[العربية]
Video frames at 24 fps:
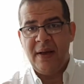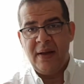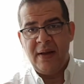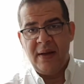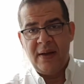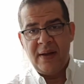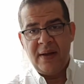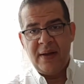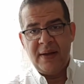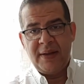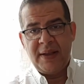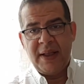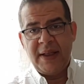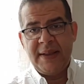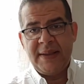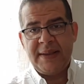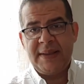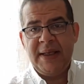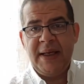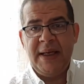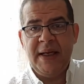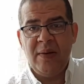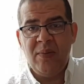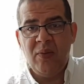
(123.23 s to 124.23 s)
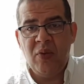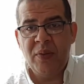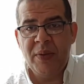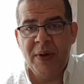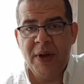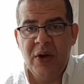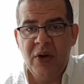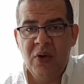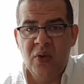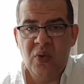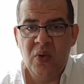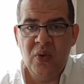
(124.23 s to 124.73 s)
آه، تنزيل
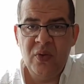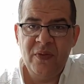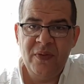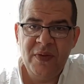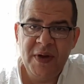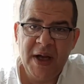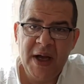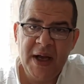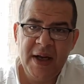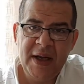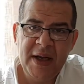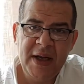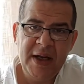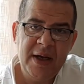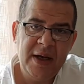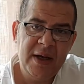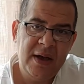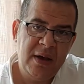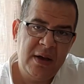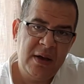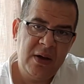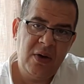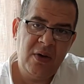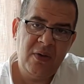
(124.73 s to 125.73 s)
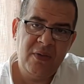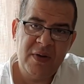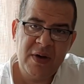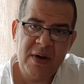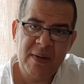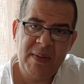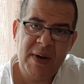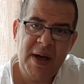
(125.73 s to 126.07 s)
ممكن يكون في عليه اوفر آه،